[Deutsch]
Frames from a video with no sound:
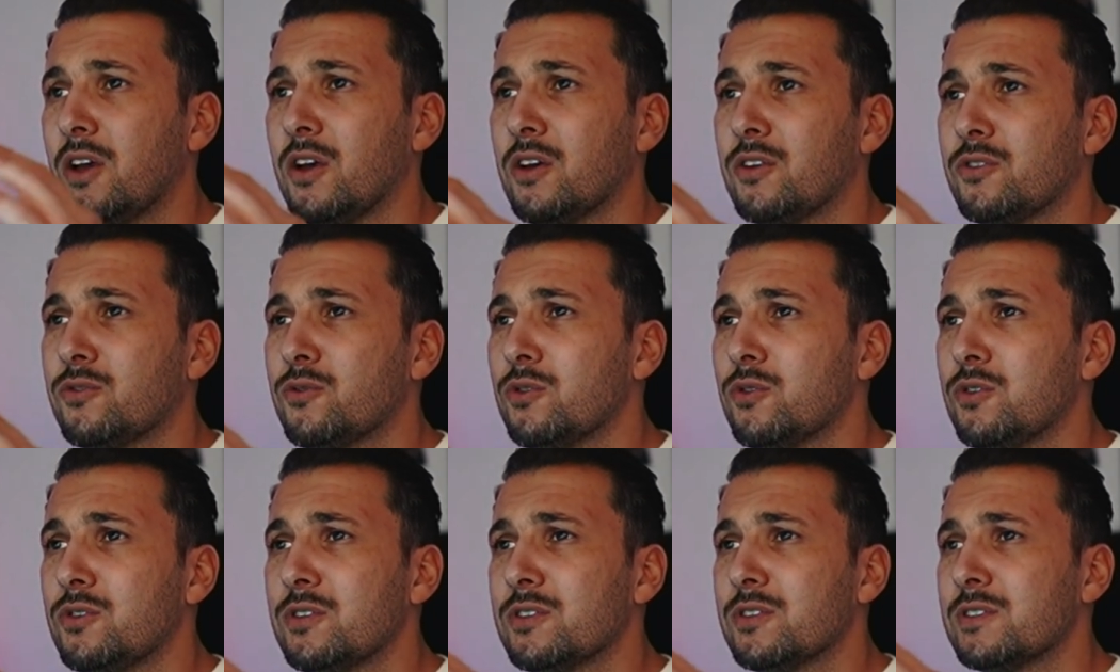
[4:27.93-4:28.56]

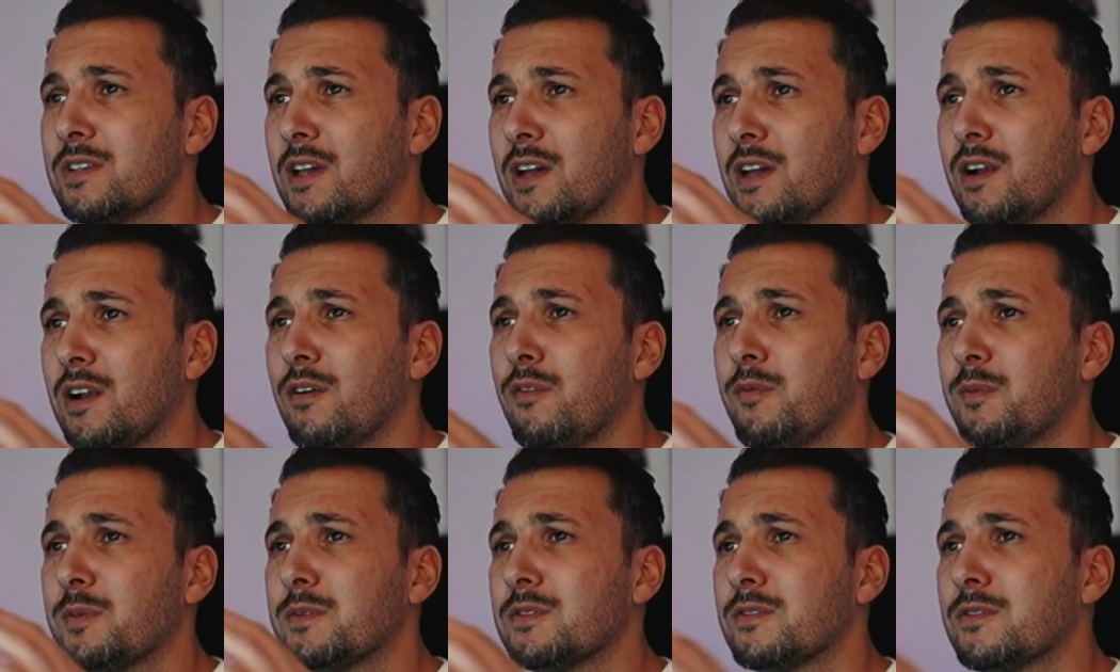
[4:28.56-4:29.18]

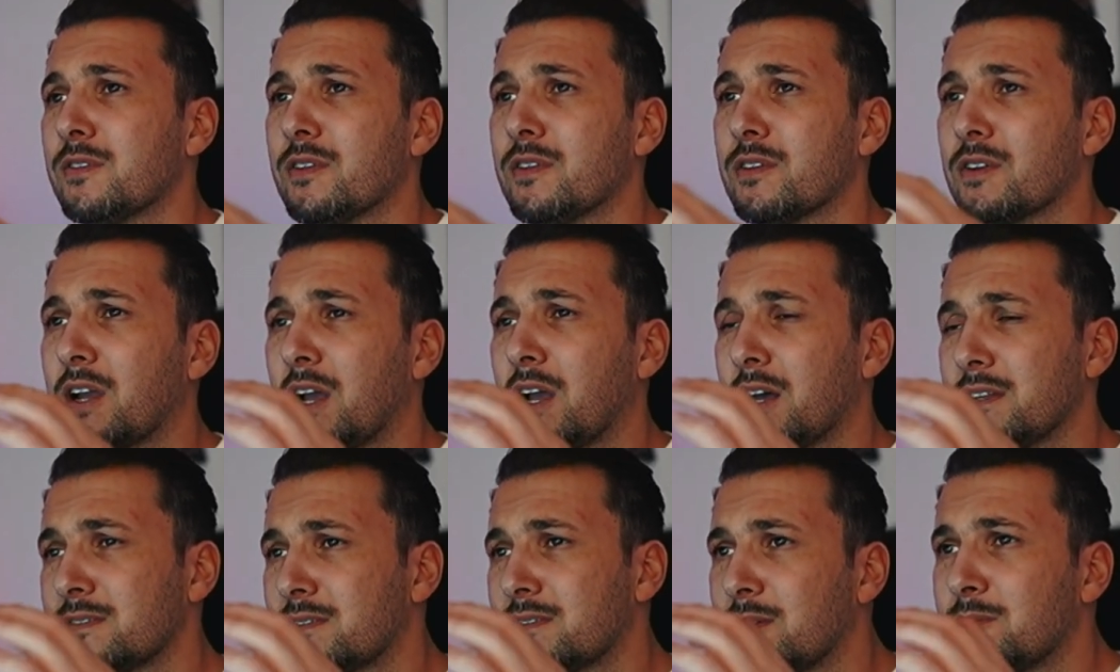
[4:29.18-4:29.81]
Do-it-yourself bzw.
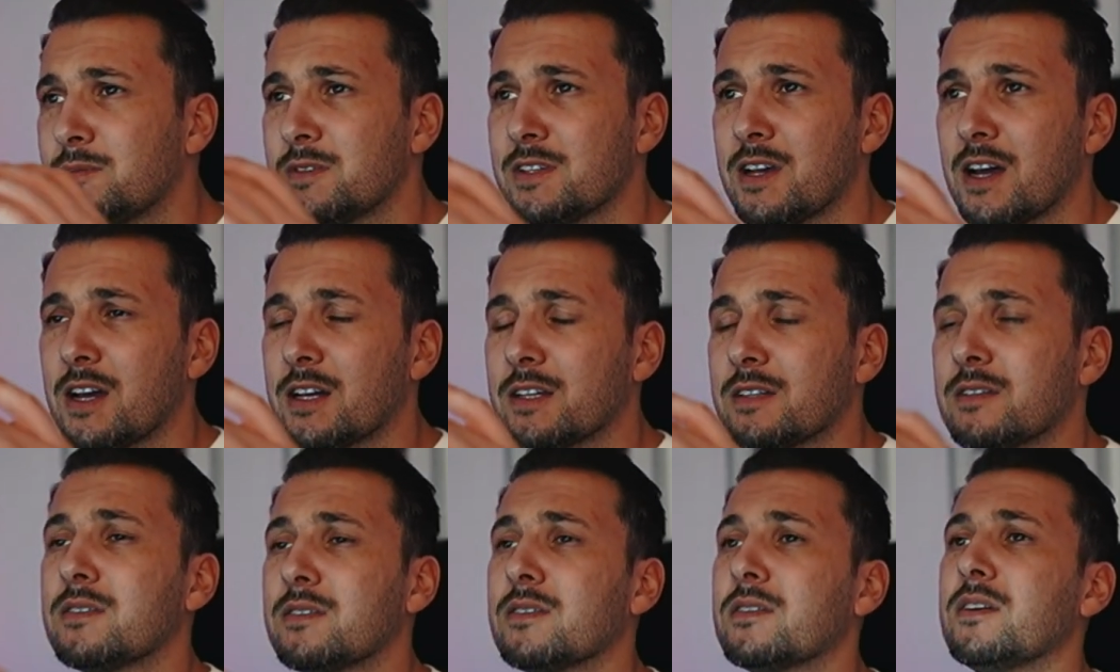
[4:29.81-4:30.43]

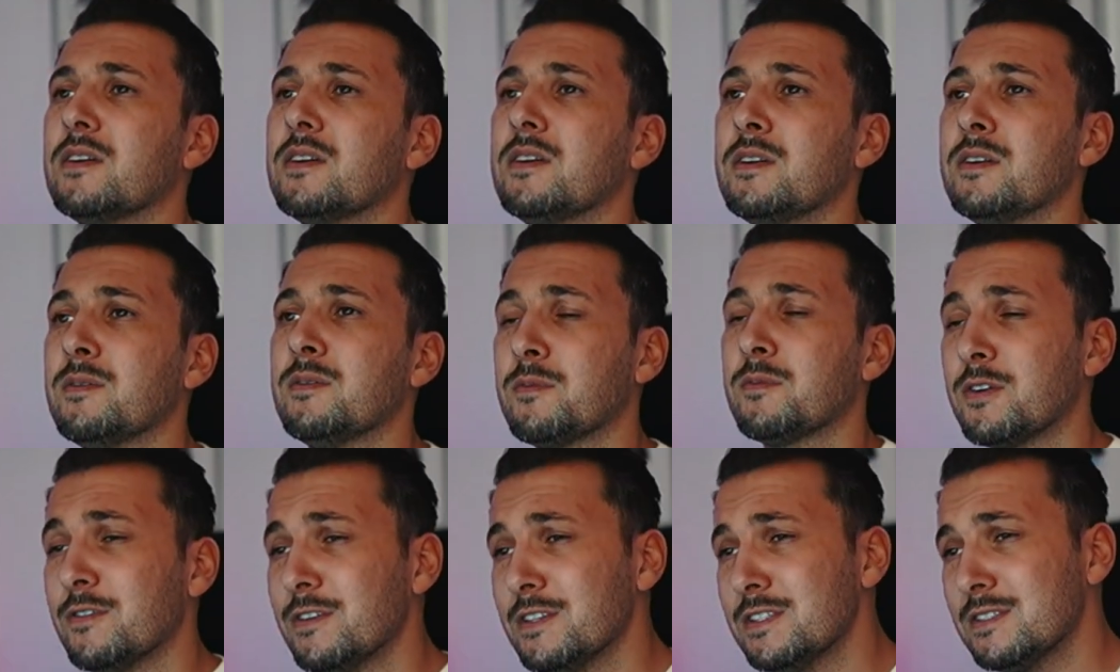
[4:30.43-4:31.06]
Custom-Sachen in
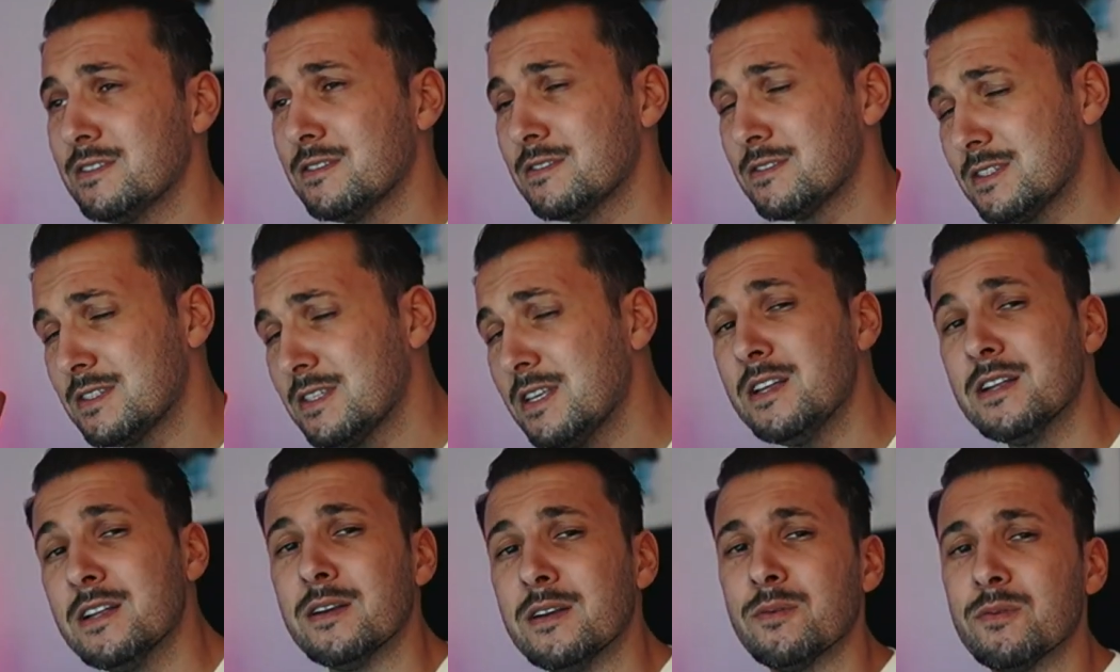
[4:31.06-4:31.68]
einem gewissen
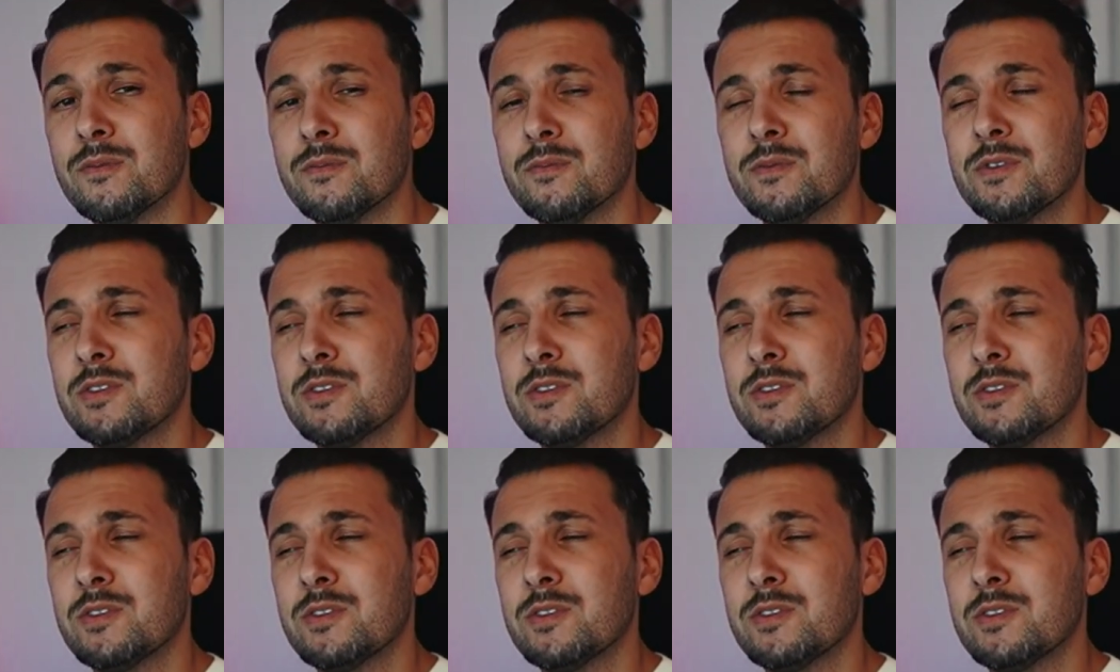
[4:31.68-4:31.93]
Stil.